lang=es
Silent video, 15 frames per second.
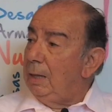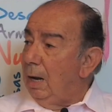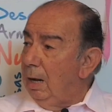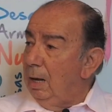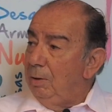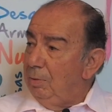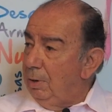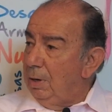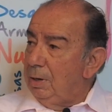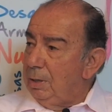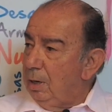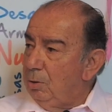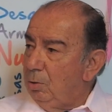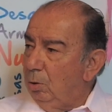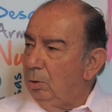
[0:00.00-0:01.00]
está la
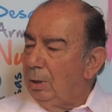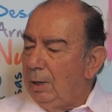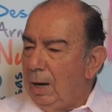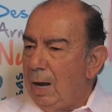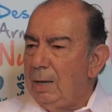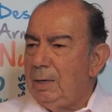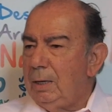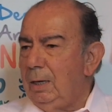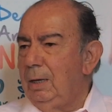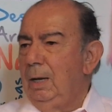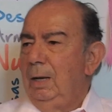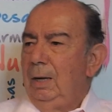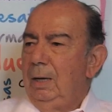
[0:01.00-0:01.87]
diferenciación. ¿Qué hace